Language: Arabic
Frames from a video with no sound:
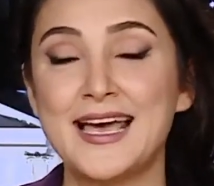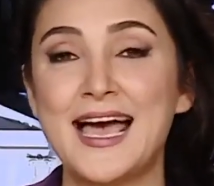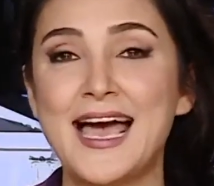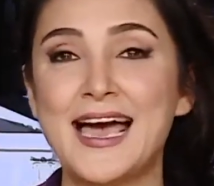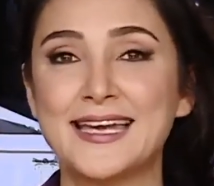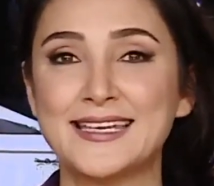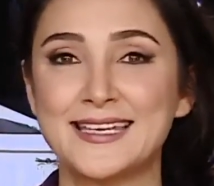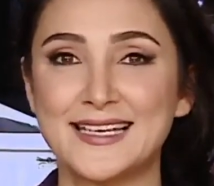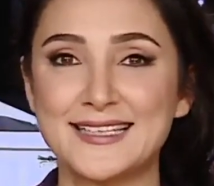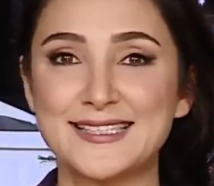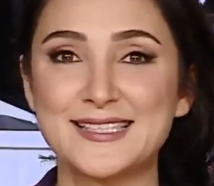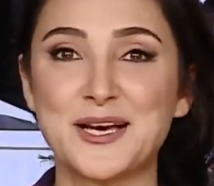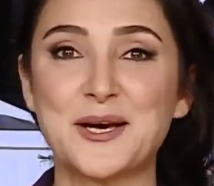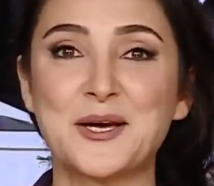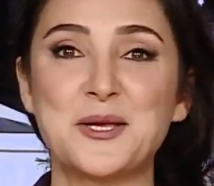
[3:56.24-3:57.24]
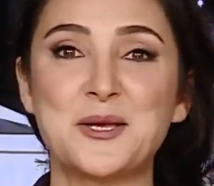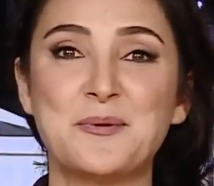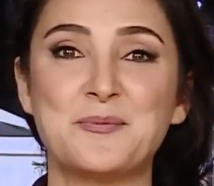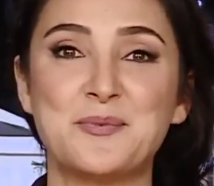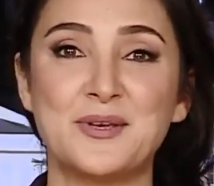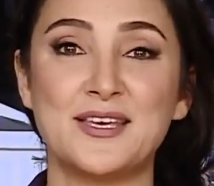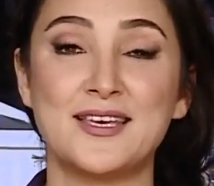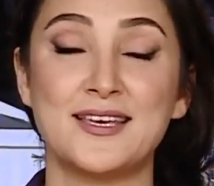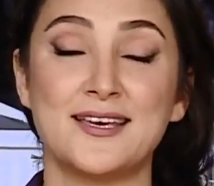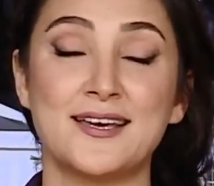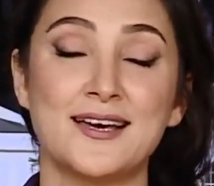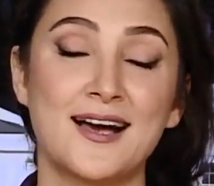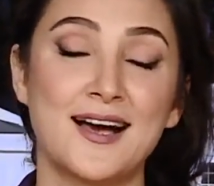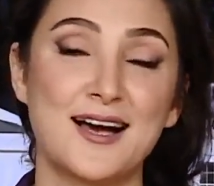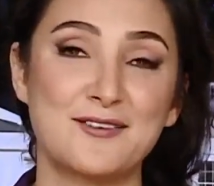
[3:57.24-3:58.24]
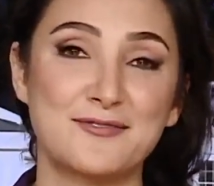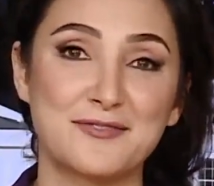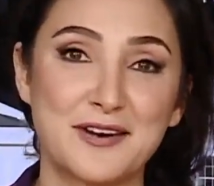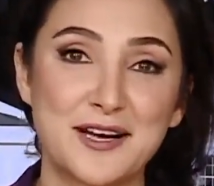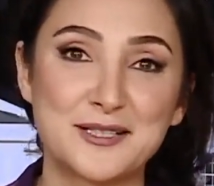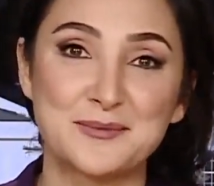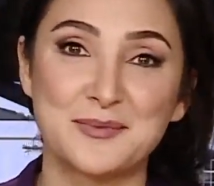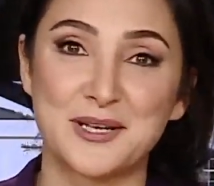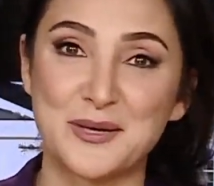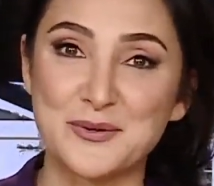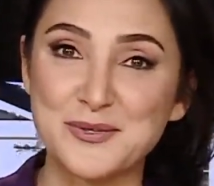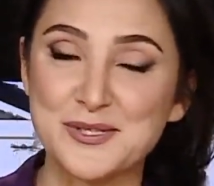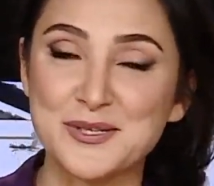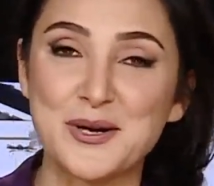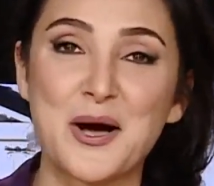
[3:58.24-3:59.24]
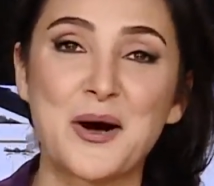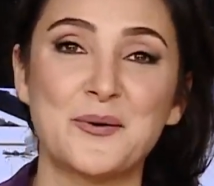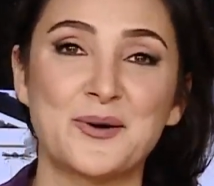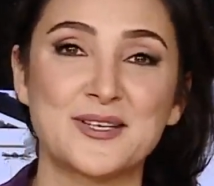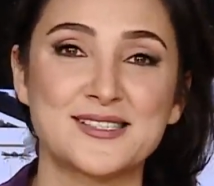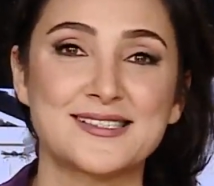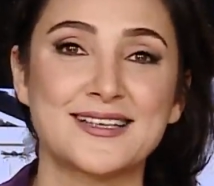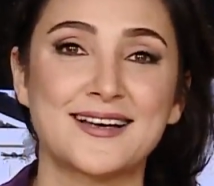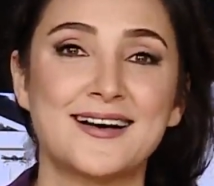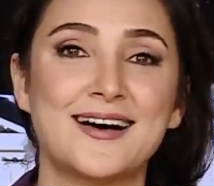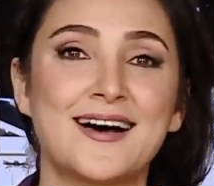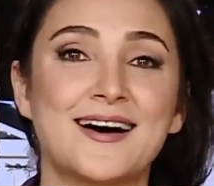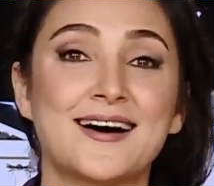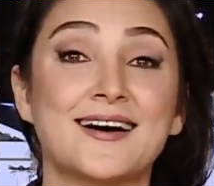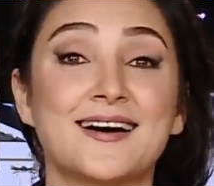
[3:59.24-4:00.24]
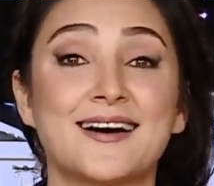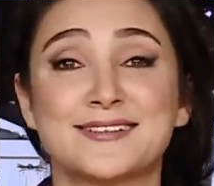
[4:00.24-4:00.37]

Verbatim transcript: أن نلتقي بأفراد من الأسرة أو أصدقاء قد